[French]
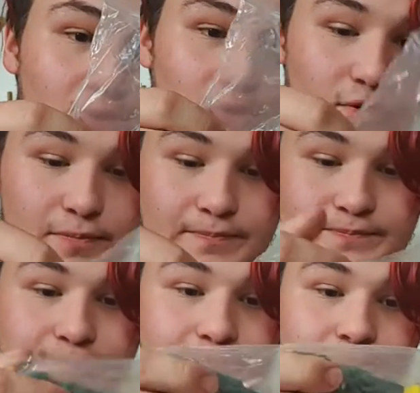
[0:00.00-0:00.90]
euh,
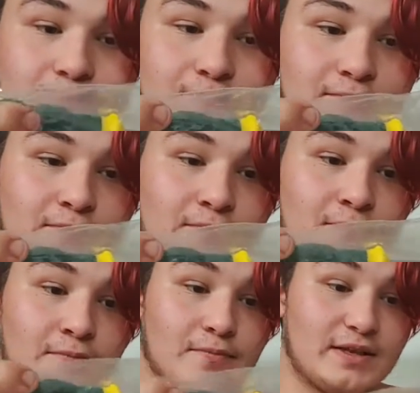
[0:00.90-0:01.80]

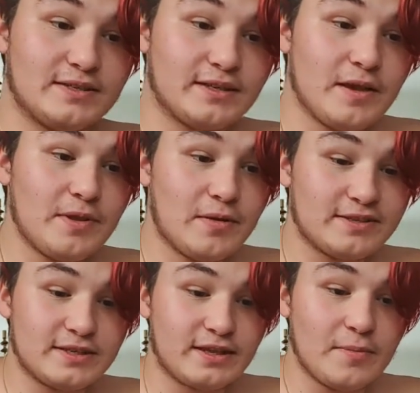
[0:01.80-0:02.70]
bah, c'est très bien,
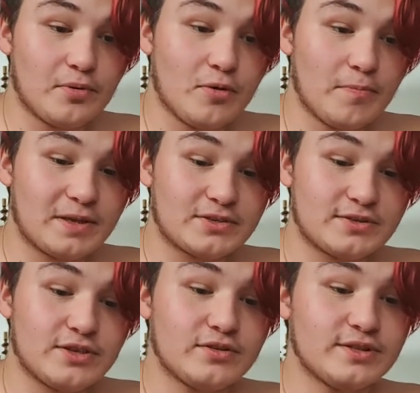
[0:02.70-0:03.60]
c'est très propre parce que
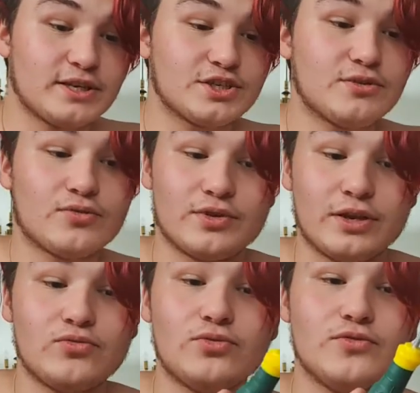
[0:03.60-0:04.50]
c'est dans des sachets, donc on a
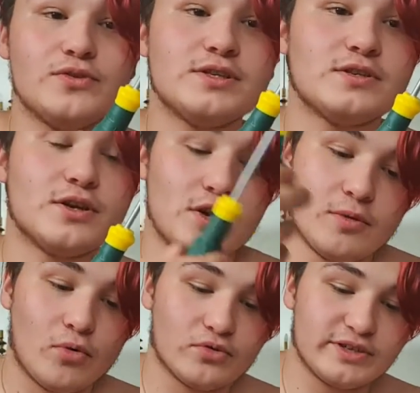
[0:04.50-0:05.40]
un tournevis.
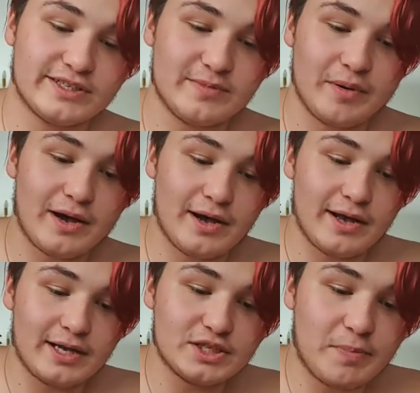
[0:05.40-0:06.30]
Bon ça c'est
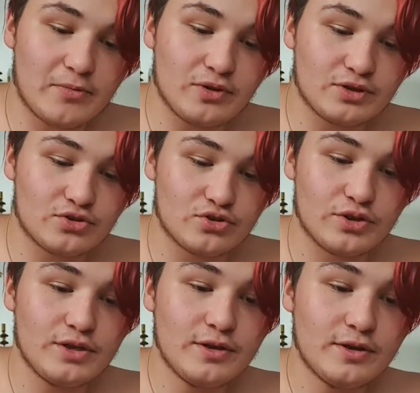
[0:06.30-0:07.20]
pas, j'ai pas besoin de ce que j'en
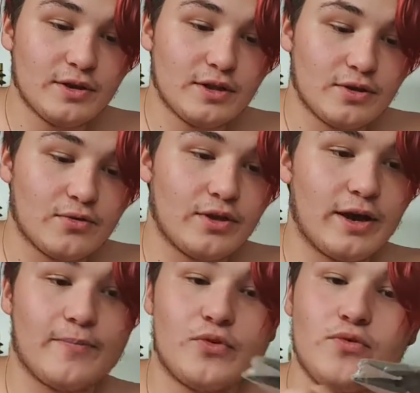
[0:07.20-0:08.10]
ai. On
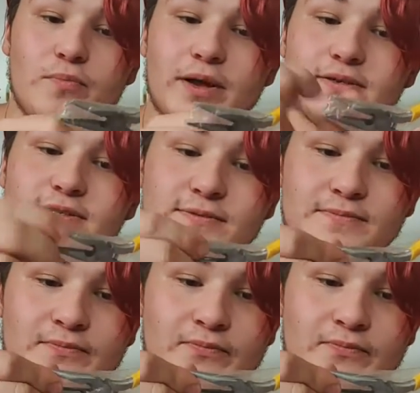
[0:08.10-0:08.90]
a une pince,